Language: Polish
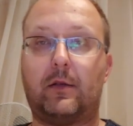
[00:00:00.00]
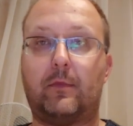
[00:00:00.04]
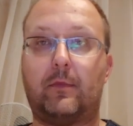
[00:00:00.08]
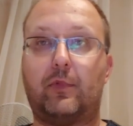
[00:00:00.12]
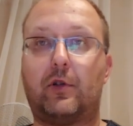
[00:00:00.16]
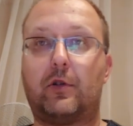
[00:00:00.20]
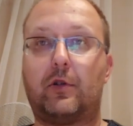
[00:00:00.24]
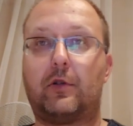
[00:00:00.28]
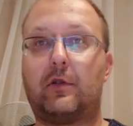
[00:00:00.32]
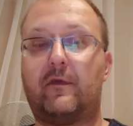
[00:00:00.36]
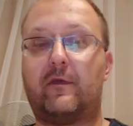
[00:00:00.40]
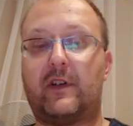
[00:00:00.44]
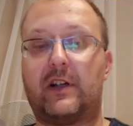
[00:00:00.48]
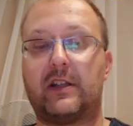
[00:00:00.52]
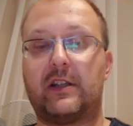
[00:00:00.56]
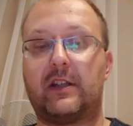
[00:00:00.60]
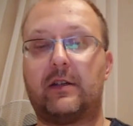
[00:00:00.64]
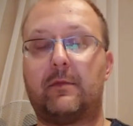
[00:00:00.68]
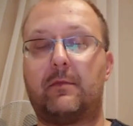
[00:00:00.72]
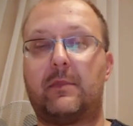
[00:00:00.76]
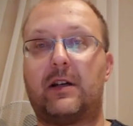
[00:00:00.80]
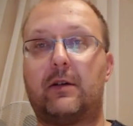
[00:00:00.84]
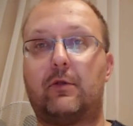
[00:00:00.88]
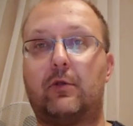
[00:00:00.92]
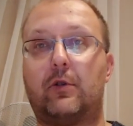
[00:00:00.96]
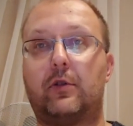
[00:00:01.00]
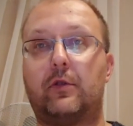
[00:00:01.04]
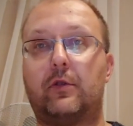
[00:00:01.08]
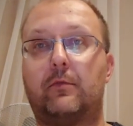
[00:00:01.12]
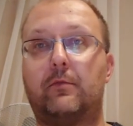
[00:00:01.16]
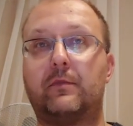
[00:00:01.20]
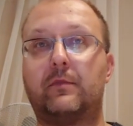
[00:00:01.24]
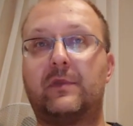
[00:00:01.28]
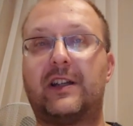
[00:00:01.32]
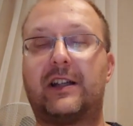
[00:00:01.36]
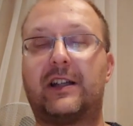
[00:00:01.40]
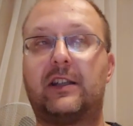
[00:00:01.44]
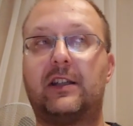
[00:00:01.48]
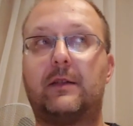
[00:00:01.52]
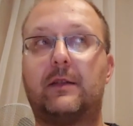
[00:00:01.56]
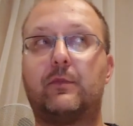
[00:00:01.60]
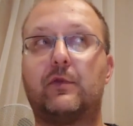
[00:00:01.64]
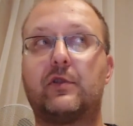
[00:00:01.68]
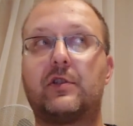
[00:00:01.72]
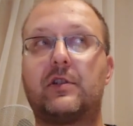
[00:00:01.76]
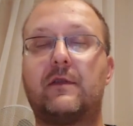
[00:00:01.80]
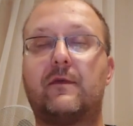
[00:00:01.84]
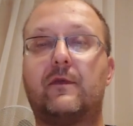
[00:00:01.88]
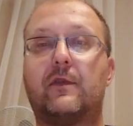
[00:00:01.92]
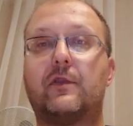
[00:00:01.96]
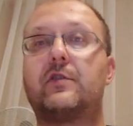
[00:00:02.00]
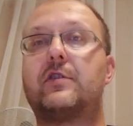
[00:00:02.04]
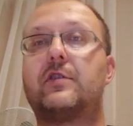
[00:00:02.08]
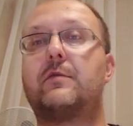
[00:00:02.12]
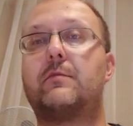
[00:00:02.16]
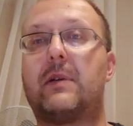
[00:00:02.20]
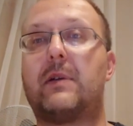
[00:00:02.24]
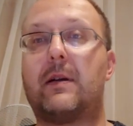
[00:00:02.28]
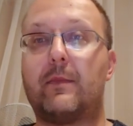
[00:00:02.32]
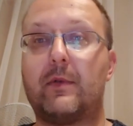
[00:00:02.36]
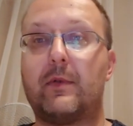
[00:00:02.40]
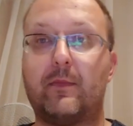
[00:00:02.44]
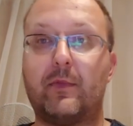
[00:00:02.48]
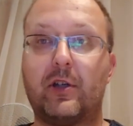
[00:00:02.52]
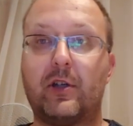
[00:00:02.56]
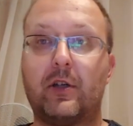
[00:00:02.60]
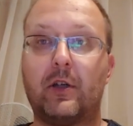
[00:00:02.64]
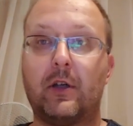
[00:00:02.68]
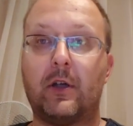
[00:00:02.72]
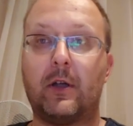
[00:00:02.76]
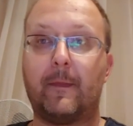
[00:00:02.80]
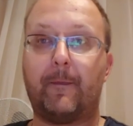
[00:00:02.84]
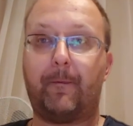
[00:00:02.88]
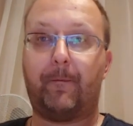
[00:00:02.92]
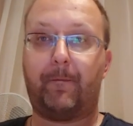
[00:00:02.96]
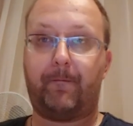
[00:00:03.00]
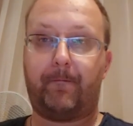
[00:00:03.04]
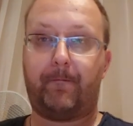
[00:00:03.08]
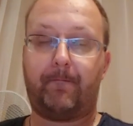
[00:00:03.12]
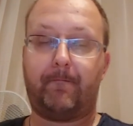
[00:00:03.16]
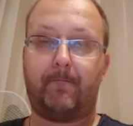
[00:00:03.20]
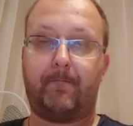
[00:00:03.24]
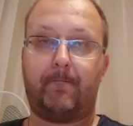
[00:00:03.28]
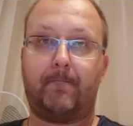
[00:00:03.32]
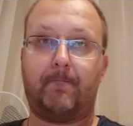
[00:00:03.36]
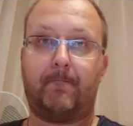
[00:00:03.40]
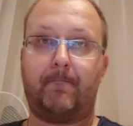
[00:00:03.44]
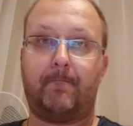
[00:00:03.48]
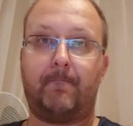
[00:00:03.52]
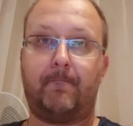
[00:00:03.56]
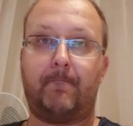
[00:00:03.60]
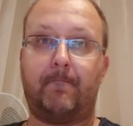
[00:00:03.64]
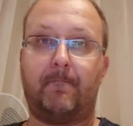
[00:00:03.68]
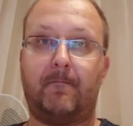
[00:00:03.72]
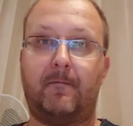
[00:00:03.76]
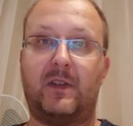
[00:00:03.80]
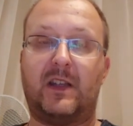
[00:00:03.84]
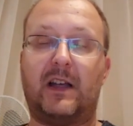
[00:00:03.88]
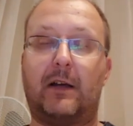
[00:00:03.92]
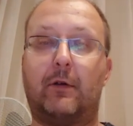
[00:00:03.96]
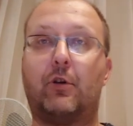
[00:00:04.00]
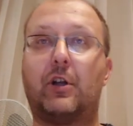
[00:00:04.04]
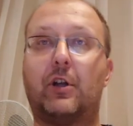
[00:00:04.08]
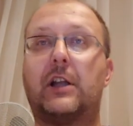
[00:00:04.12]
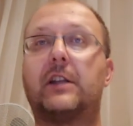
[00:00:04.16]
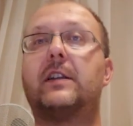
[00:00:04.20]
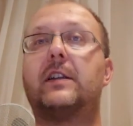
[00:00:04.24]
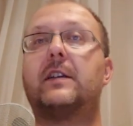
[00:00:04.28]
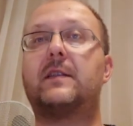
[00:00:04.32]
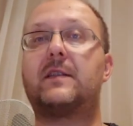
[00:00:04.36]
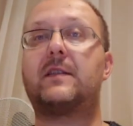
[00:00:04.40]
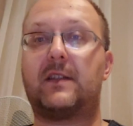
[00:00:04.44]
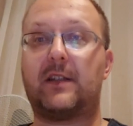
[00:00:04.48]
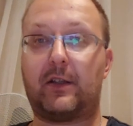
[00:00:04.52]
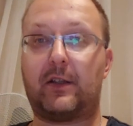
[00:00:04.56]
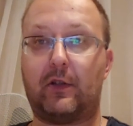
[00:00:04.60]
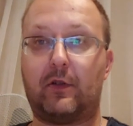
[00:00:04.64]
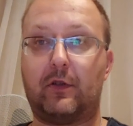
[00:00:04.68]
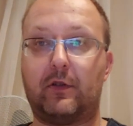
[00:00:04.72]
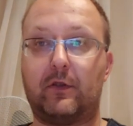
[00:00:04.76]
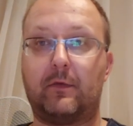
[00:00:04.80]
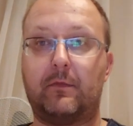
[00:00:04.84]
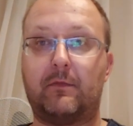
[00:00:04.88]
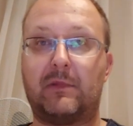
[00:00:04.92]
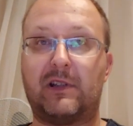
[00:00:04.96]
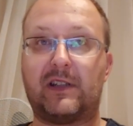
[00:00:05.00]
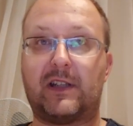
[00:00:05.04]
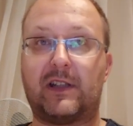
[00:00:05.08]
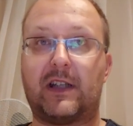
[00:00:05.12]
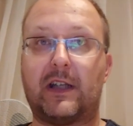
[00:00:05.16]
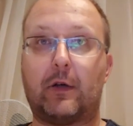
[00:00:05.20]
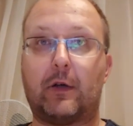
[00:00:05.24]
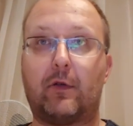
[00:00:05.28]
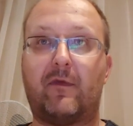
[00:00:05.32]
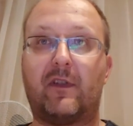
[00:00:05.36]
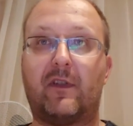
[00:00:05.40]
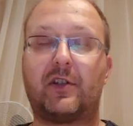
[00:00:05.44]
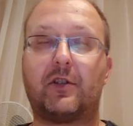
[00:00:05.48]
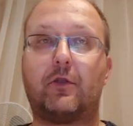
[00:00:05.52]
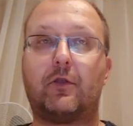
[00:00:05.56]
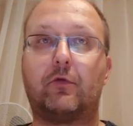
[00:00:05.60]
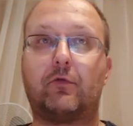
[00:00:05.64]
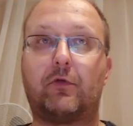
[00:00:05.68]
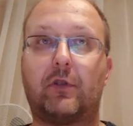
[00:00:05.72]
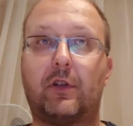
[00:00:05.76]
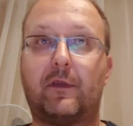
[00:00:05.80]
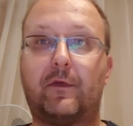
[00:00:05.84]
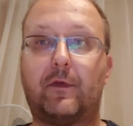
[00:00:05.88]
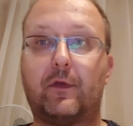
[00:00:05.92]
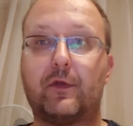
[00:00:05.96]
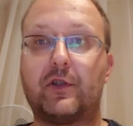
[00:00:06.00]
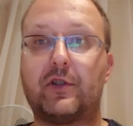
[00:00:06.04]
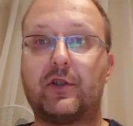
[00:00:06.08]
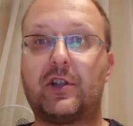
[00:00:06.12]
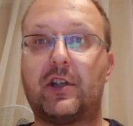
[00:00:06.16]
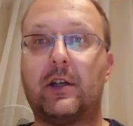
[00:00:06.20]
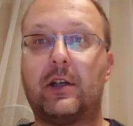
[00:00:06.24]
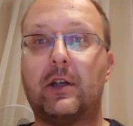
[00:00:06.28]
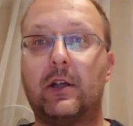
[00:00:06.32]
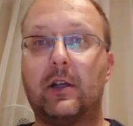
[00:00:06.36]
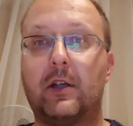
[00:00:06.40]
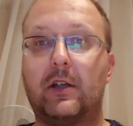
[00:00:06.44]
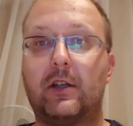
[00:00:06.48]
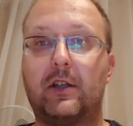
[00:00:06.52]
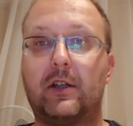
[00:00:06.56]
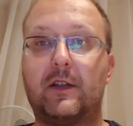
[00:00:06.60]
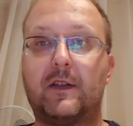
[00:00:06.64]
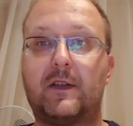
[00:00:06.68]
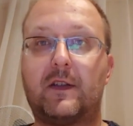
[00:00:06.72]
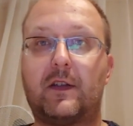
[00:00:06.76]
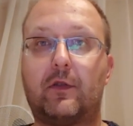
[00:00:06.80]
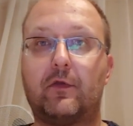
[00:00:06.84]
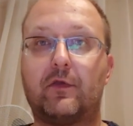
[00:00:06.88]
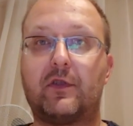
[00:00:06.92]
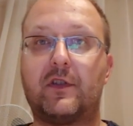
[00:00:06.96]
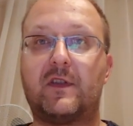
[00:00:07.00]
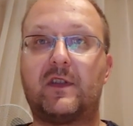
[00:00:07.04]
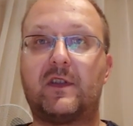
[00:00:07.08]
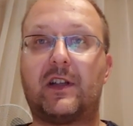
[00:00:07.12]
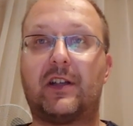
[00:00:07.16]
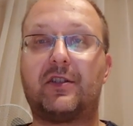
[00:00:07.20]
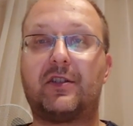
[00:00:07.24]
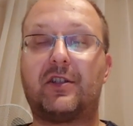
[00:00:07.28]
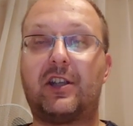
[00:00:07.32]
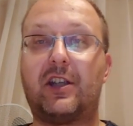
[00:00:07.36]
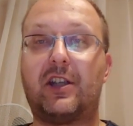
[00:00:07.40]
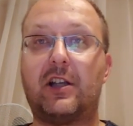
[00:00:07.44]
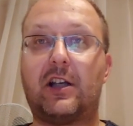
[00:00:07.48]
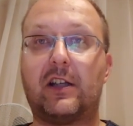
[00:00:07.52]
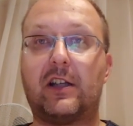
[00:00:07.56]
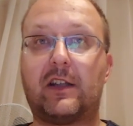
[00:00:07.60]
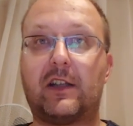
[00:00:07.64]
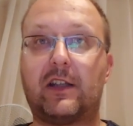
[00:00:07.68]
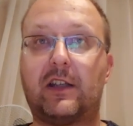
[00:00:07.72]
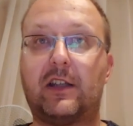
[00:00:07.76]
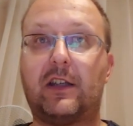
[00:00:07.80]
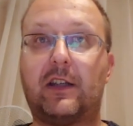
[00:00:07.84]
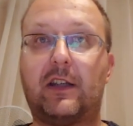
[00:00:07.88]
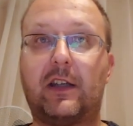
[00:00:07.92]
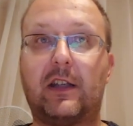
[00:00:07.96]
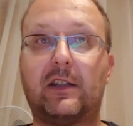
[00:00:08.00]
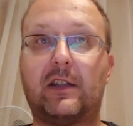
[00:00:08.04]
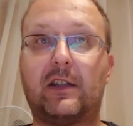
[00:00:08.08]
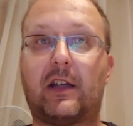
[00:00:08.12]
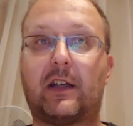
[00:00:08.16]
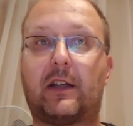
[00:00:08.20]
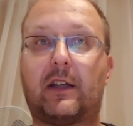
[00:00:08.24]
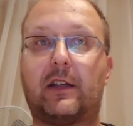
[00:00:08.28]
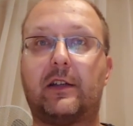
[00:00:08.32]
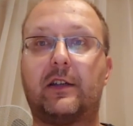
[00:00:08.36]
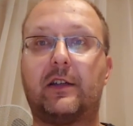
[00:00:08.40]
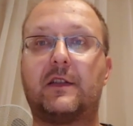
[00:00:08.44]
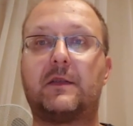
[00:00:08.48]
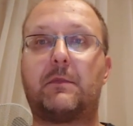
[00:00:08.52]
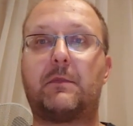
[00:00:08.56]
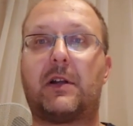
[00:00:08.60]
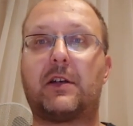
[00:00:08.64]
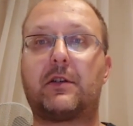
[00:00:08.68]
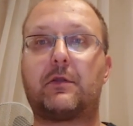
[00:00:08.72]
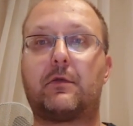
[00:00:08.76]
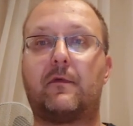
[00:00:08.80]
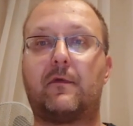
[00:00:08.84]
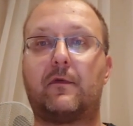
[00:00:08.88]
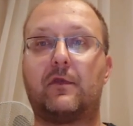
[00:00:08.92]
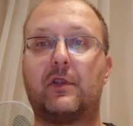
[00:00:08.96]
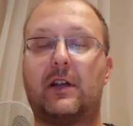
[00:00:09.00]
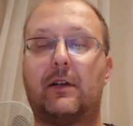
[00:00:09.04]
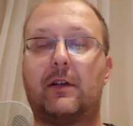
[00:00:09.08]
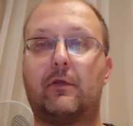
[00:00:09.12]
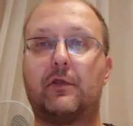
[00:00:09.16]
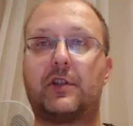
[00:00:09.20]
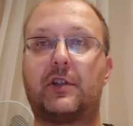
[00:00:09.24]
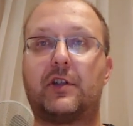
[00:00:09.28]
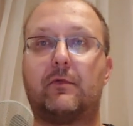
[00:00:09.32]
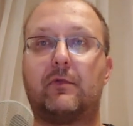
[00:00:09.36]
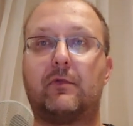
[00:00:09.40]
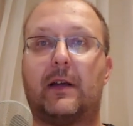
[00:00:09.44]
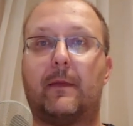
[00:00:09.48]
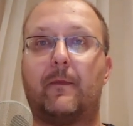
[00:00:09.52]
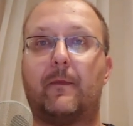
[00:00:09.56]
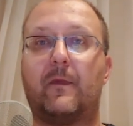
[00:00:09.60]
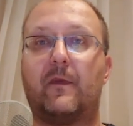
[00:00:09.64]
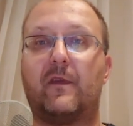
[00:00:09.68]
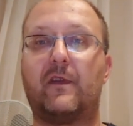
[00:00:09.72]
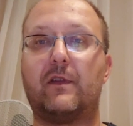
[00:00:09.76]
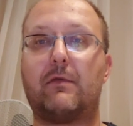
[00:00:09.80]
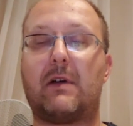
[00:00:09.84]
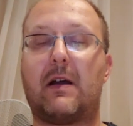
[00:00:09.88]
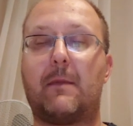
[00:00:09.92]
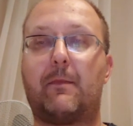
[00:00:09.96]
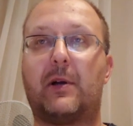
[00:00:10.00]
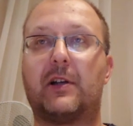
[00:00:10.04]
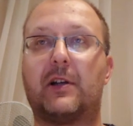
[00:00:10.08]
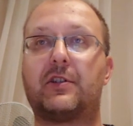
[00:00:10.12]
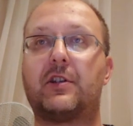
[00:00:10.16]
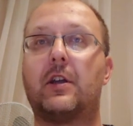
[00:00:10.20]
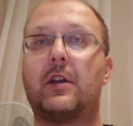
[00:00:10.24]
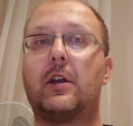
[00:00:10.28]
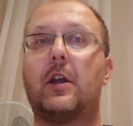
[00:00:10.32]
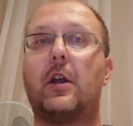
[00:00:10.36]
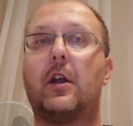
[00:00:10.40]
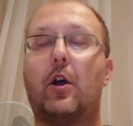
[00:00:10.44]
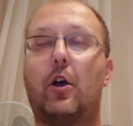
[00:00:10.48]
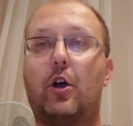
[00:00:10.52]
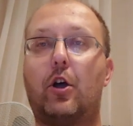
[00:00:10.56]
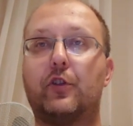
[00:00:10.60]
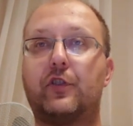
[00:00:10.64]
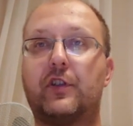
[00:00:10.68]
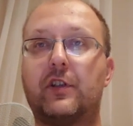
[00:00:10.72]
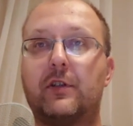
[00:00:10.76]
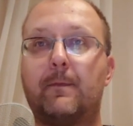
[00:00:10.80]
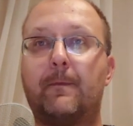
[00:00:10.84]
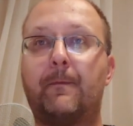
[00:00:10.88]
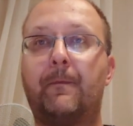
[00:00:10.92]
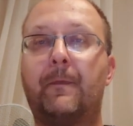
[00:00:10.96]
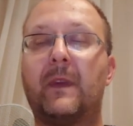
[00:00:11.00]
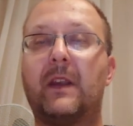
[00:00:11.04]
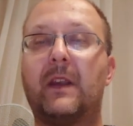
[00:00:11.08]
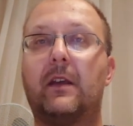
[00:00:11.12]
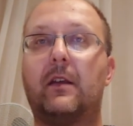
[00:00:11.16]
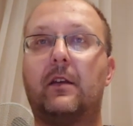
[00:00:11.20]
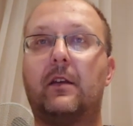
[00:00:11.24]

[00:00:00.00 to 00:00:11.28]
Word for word: blokowane, mało takich możliwości mamy, by mm, dało radę z tego materiału Waszego, który tworzycie, skorzystać. Kilka takich jednak smaczków udało się nam wyłapać, o tym